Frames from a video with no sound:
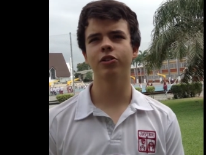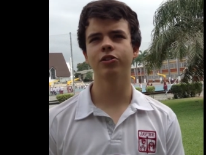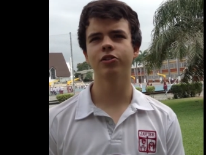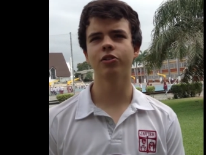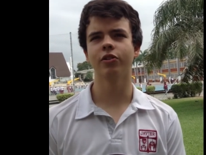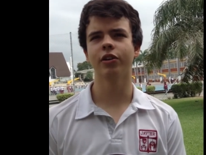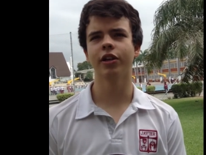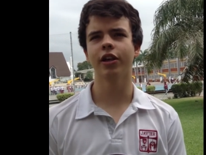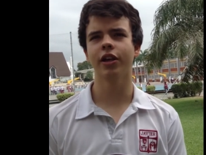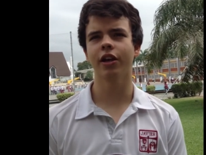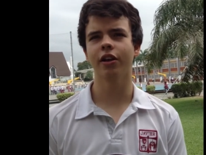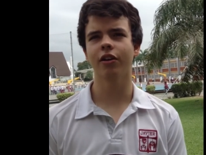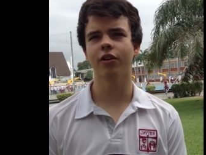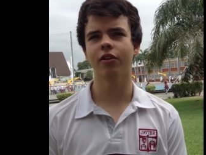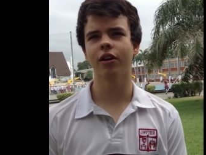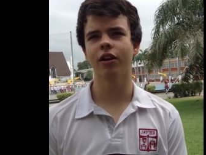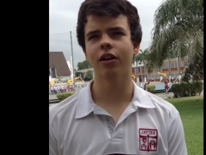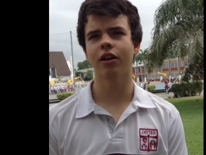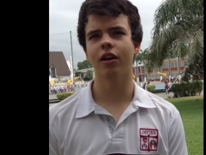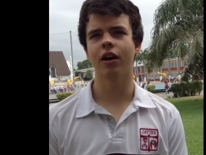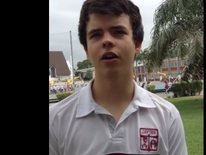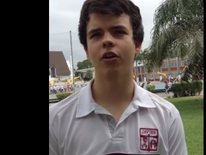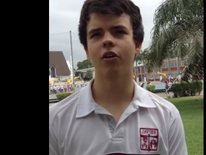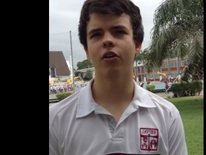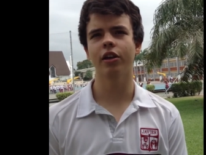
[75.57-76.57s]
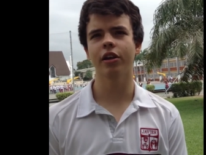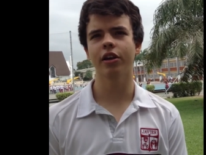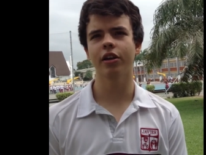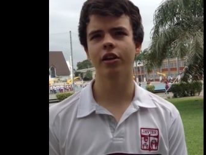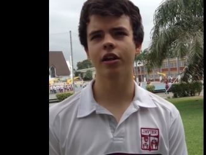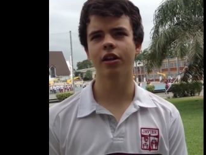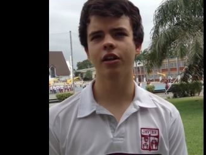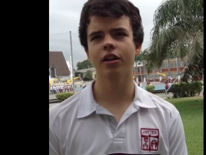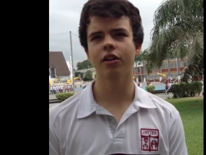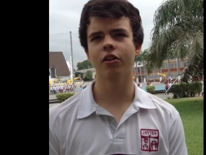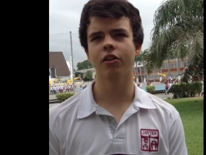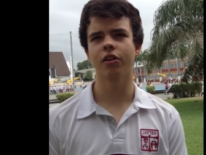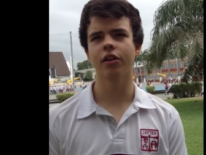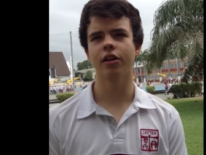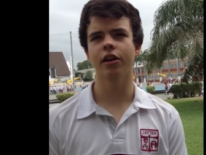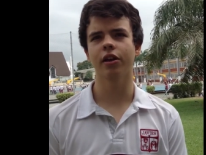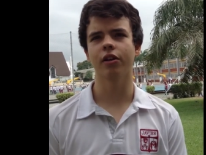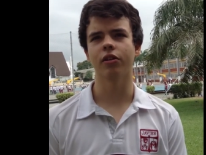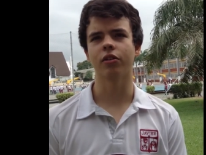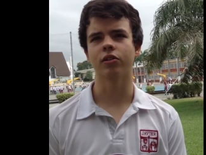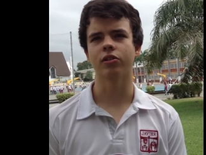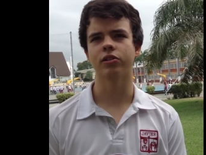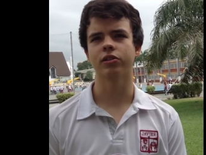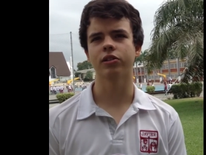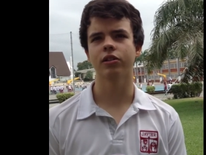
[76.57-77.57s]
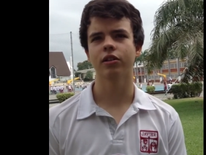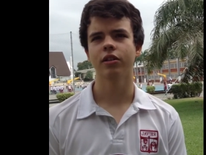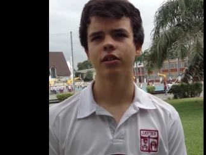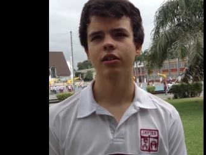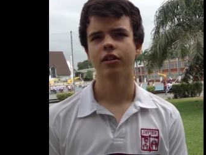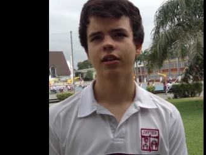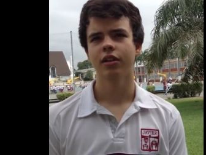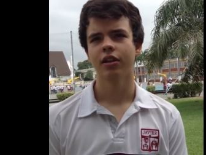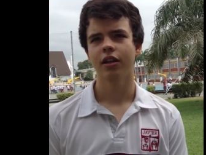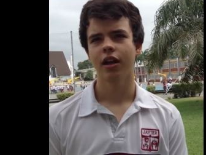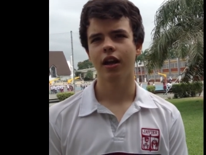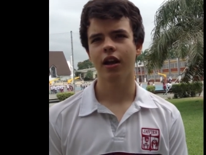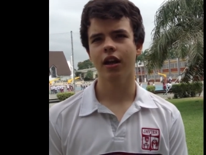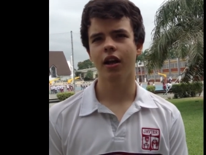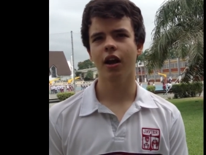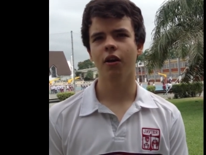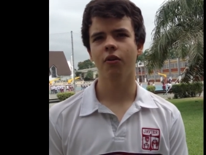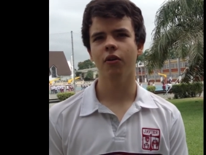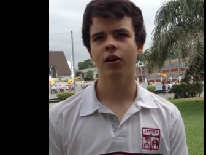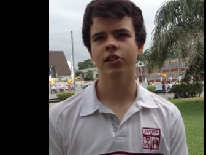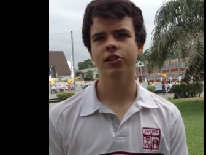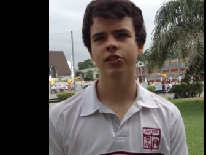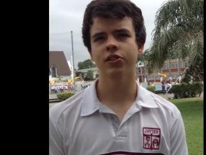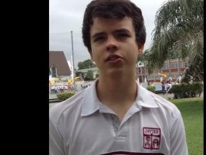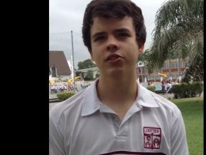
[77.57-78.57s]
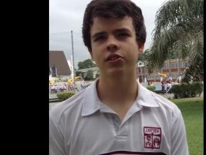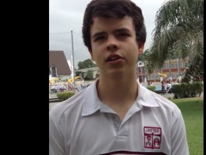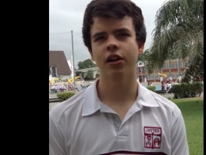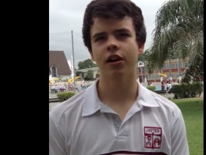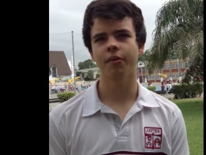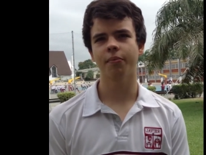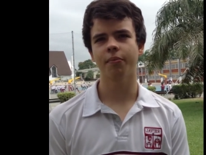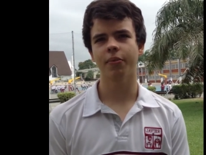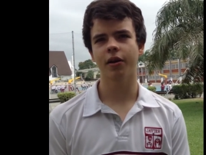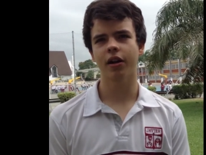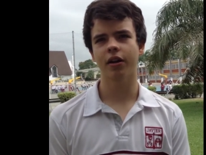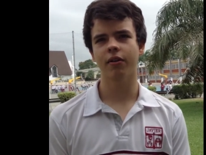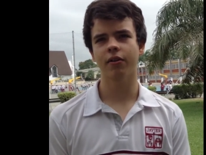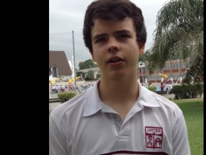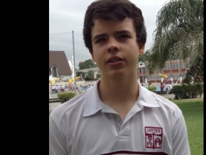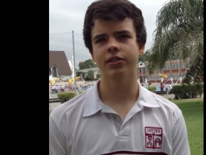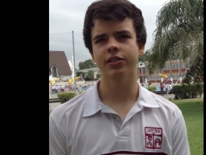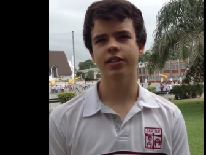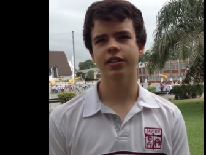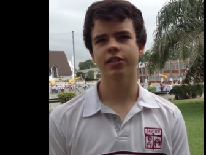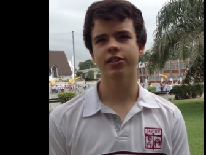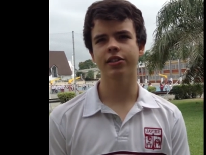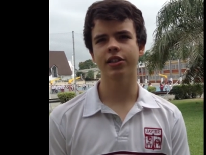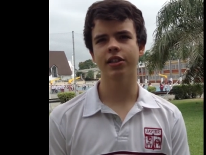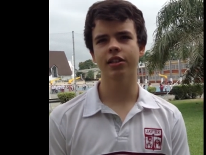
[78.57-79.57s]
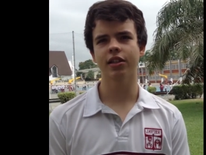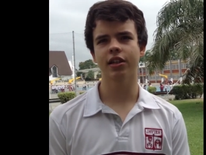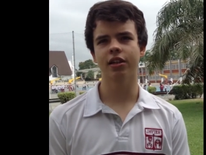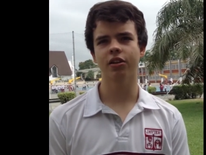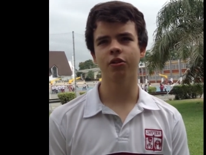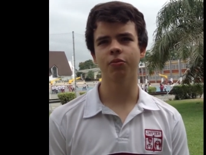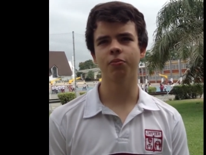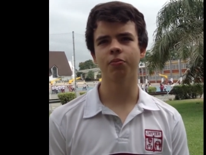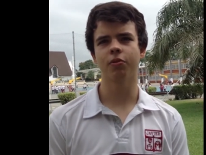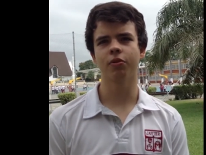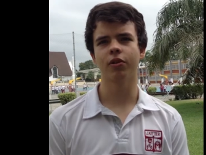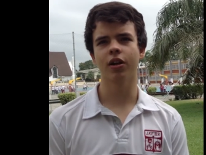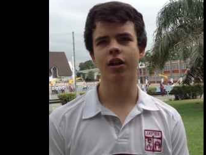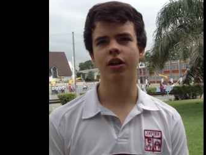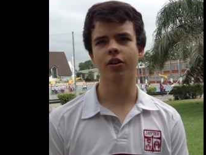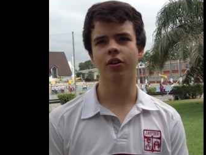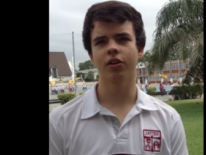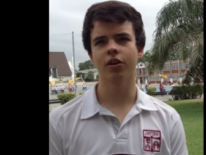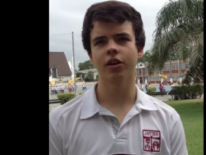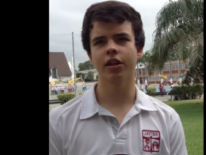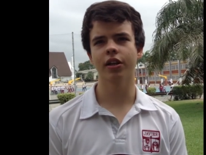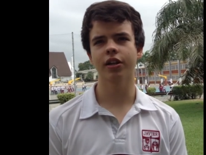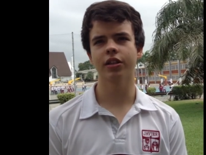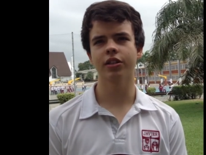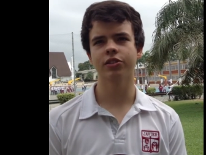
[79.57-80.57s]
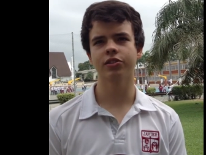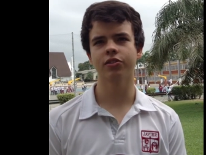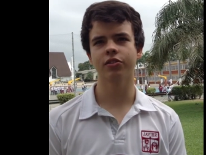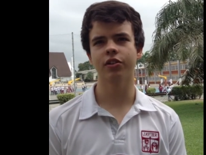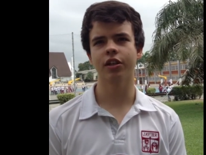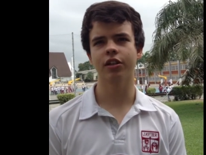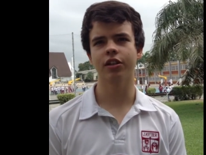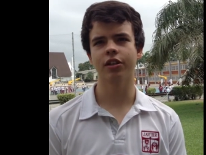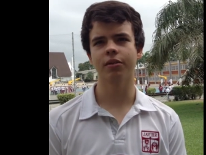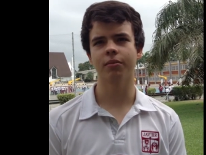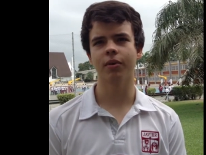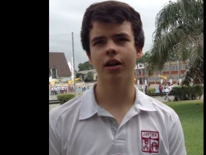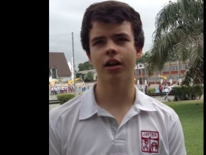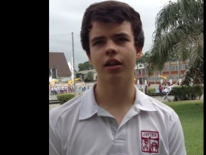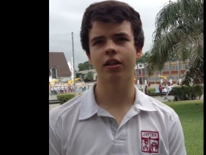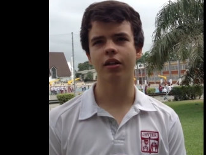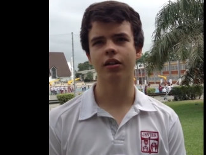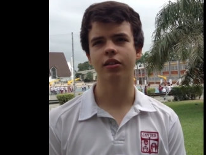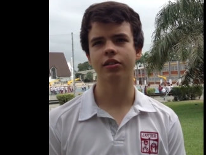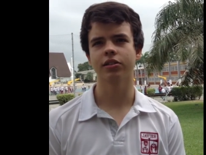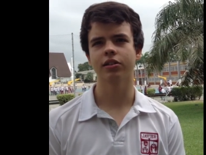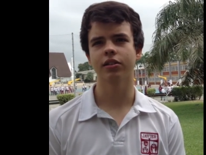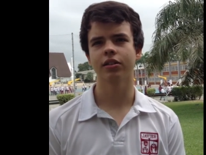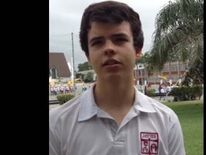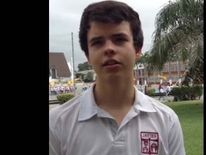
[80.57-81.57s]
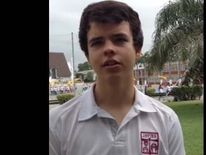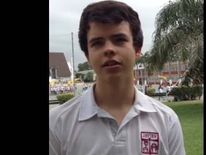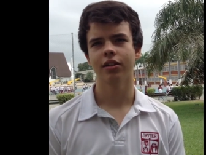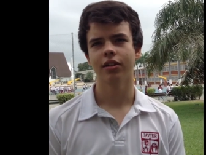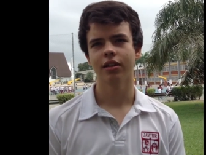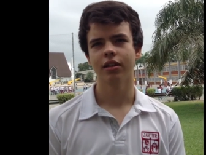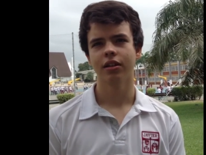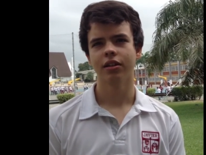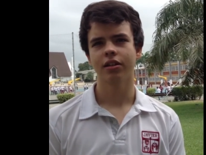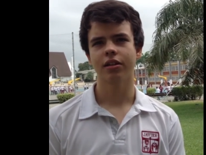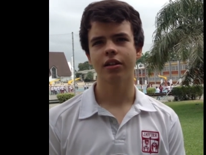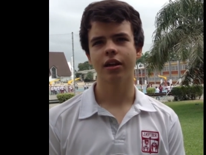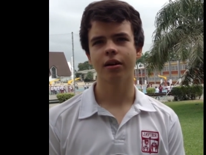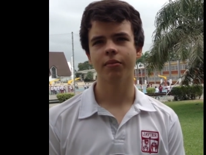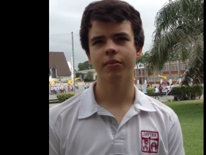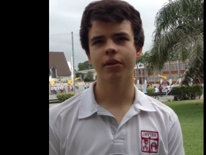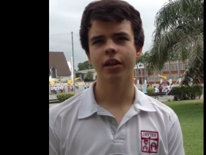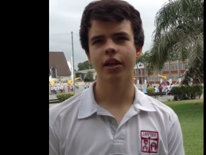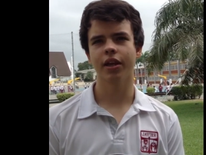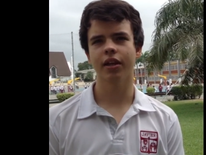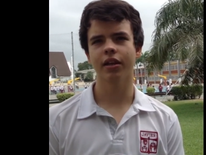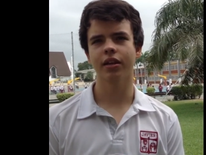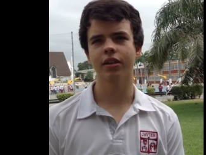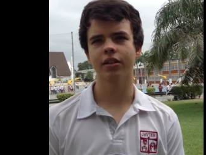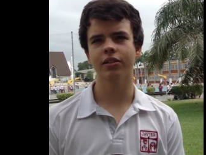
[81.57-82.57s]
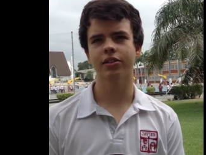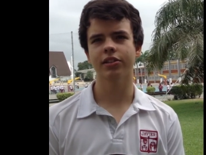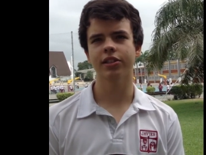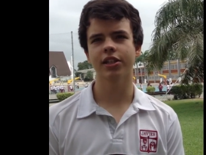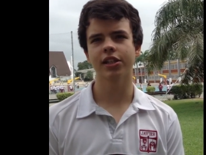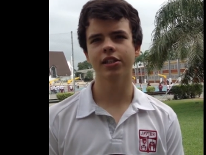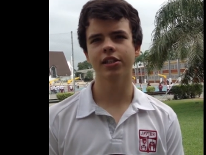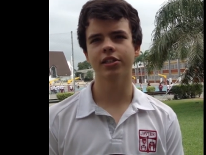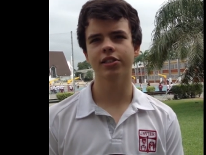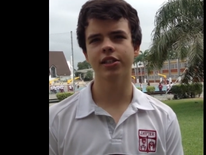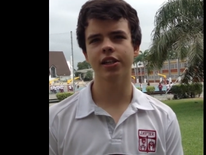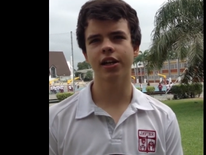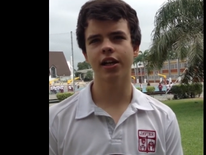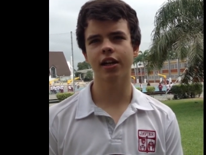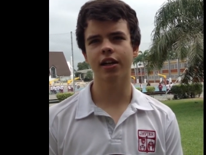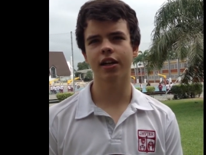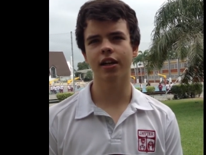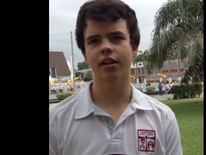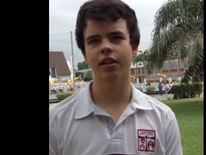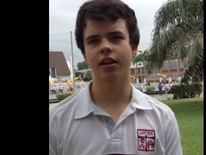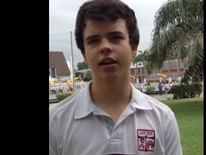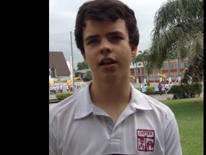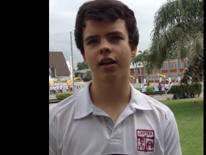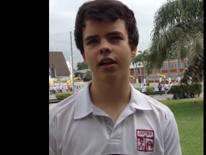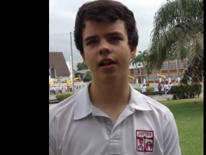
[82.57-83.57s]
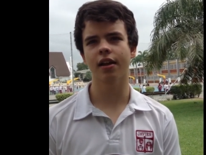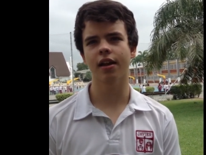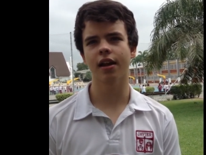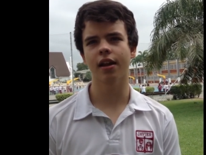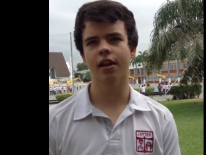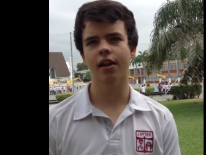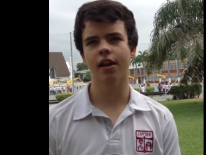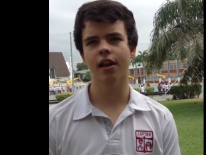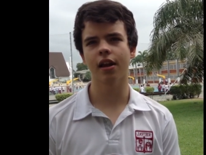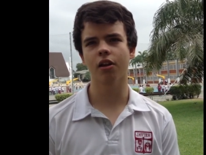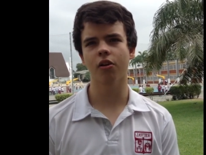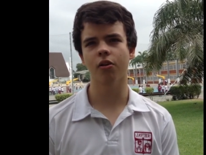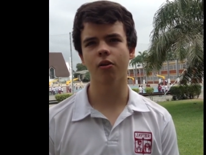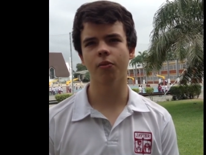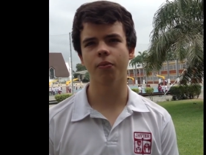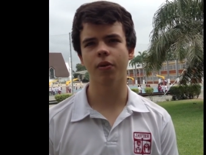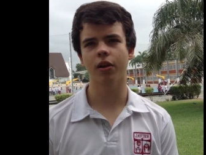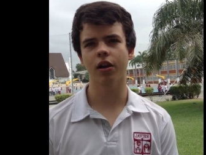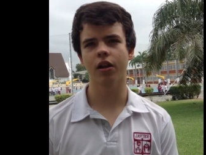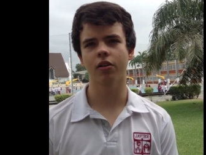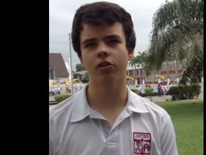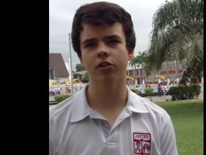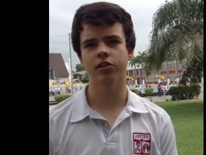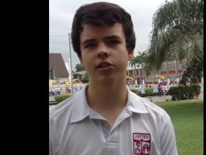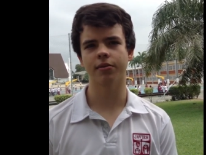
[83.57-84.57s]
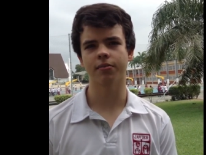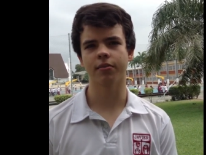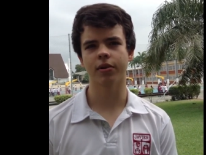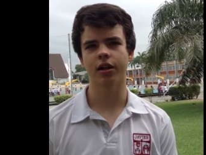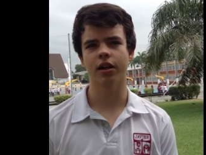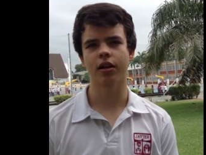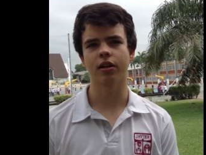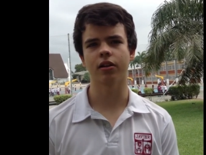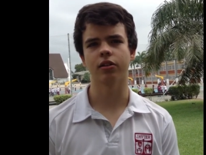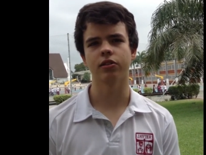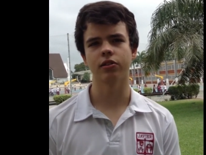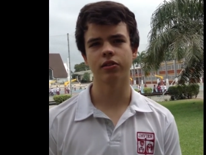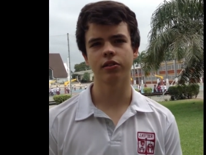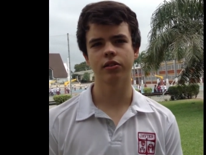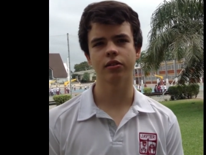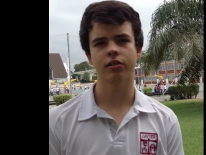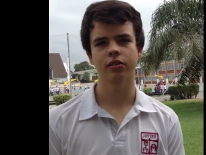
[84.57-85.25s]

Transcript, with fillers: surgieron a orillas de los ríos, el agua se usaba para abastecer a los pobladores y sus animales. También se hacían canales de riego para los sembrados.